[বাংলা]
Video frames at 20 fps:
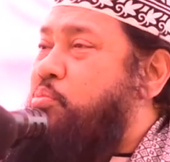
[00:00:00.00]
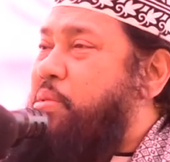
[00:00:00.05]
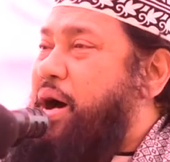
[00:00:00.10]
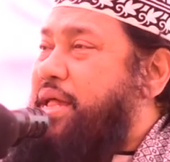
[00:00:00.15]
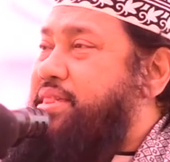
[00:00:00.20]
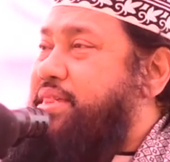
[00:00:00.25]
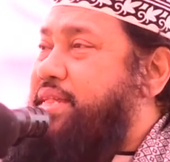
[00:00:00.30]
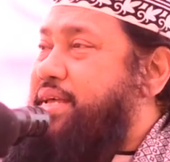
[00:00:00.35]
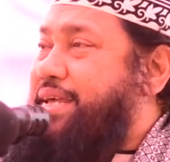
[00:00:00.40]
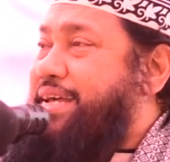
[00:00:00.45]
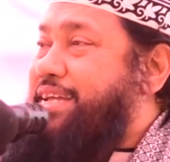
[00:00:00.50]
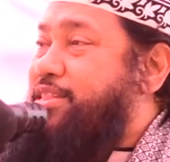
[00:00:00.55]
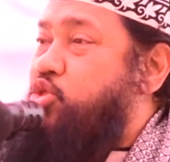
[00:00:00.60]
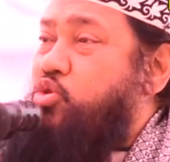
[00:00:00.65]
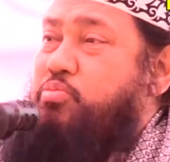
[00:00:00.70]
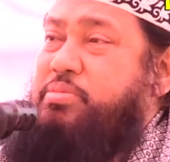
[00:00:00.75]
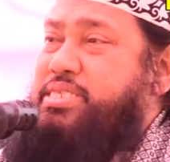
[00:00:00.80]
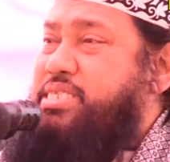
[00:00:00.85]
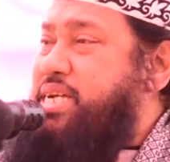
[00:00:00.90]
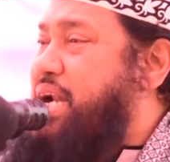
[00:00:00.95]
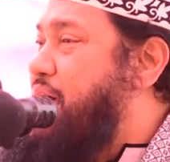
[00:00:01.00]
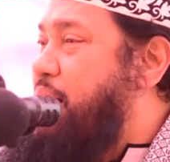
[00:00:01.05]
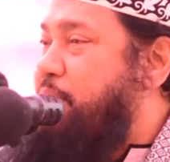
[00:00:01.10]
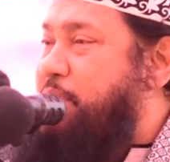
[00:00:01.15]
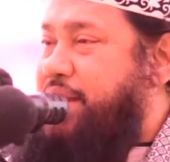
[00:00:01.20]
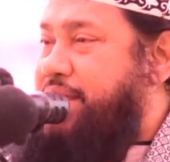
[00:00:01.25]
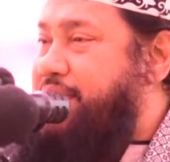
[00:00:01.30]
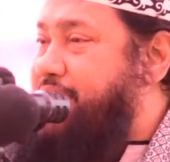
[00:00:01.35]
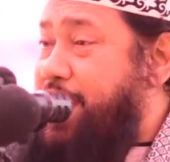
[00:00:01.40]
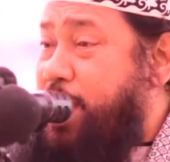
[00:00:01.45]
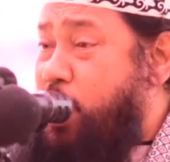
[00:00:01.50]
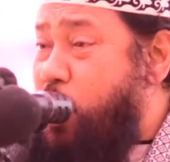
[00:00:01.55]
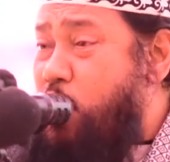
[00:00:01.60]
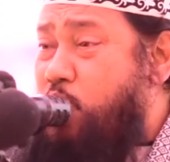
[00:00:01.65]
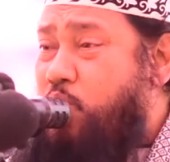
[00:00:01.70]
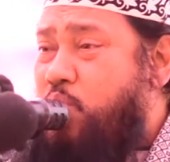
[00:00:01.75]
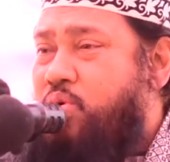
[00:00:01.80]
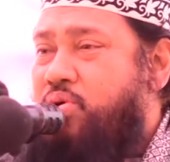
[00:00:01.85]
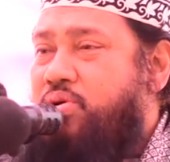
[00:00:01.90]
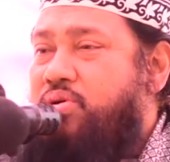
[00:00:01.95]
তোমার দিকে তুমি ছাড়া আমার কেউ
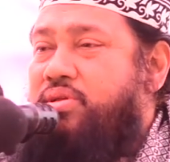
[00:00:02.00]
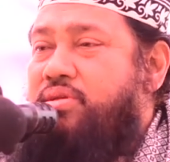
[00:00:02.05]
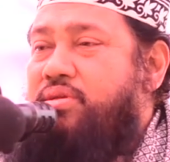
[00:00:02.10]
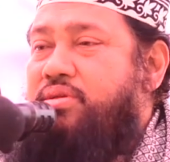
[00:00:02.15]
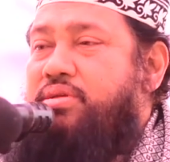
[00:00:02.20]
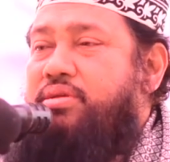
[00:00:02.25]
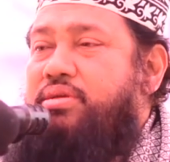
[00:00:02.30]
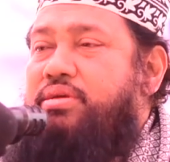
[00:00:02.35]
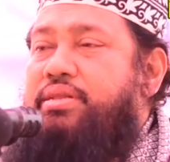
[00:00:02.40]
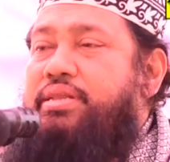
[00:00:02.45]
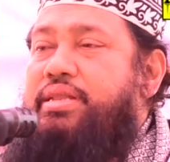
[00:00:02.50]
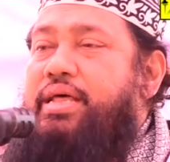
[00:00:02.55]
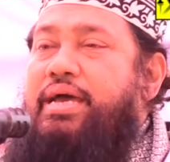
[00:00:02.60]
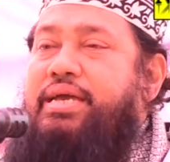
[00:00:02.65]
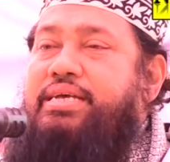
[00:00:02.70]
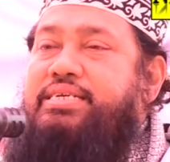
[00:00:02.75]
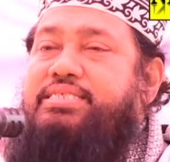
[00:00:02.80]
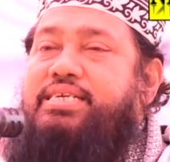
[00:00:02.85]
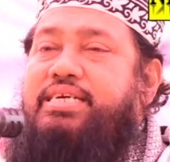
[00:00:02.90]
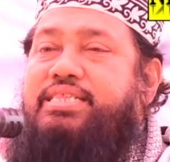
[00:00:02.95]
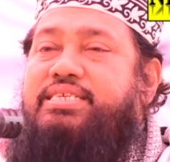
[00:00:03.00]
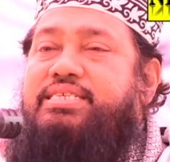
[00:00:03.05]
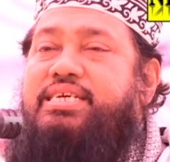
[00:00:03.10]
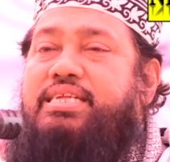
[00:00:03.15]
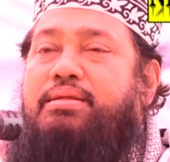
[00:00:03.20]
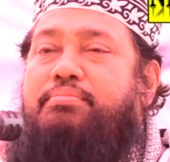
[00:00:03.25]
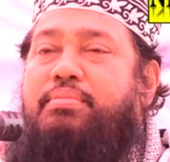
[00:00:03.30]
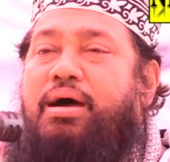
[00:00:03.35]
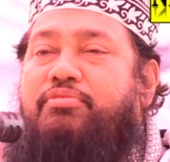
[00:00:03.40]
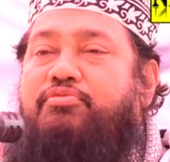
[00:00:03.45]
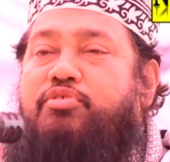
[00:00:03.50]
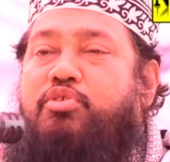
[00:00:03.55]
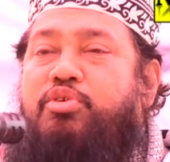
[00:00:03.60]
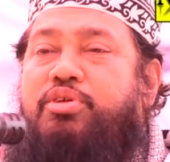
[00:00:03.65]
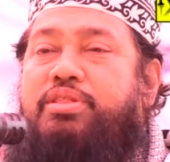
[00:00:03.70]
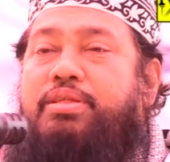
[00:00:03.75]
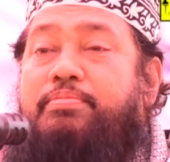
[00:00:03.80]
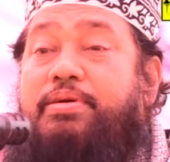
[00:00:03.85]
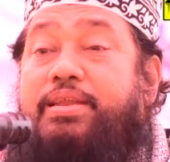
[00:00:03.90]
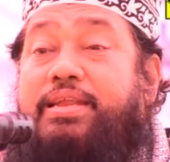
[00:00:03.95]
নাই সাথে সাথে মাফ
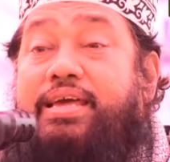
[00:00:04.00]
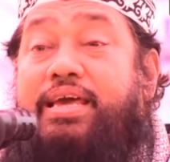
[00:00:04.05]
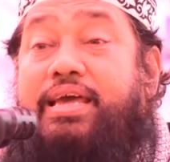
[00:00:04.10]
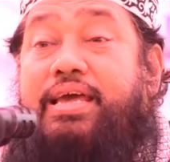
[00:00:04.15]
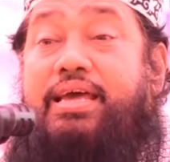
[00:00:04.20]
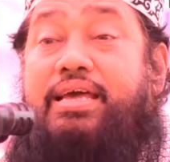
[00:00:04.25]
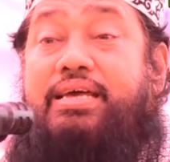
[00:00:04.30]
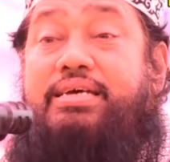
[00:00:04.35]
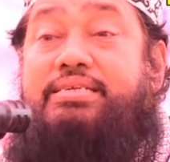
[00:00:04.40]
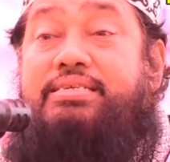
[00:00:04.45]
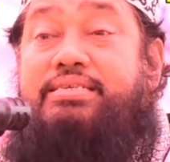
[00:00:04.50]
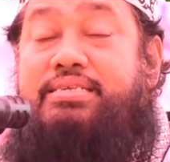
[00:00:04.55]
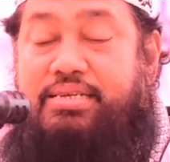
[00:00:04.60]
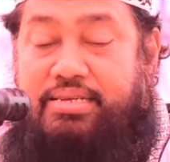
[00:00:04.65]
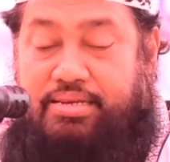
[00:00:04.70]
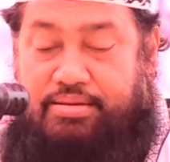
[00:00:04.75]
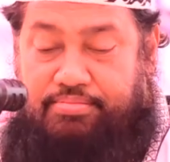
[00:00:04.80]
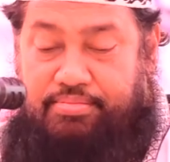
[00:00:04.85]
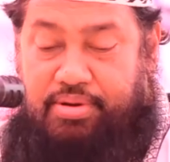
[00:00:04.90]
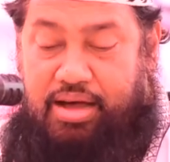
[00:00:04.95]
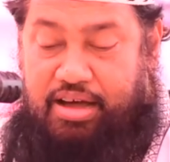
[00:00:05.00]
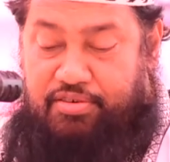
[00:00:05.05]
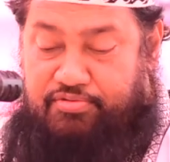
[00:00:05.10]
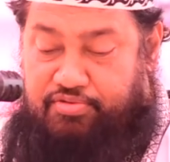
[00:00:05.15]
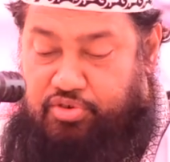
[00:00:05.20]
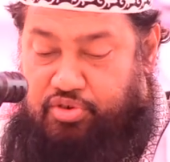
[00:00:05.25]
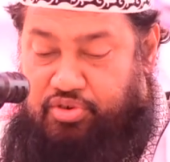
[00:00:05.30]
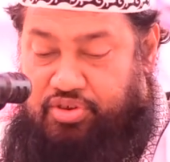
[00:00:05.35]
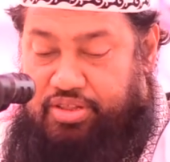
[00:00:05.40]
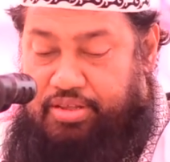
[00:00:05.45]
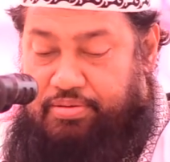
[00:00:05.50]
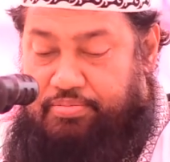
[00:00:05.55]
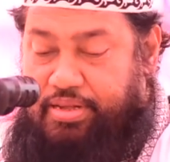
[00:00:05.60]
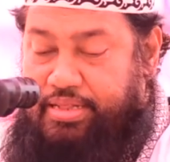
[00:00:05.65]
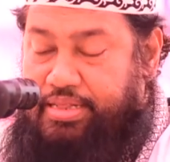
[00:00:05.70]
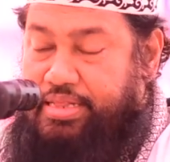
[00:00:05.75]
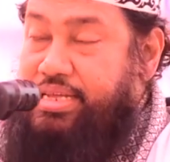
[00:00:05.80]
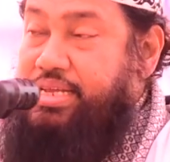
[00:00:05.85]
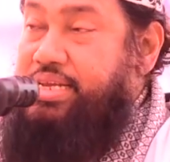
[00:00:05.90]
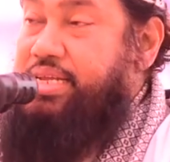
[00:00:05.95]
করে দিবেন কে মাফ করে
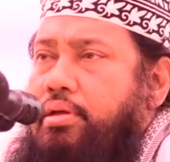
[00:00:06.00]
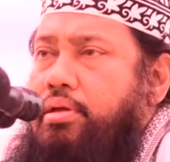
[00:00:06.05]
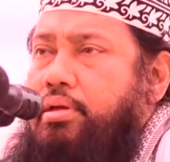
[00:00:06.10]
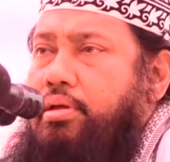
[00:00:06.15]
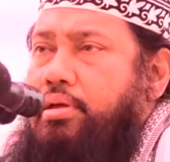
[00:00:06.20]
দিবেন তিনি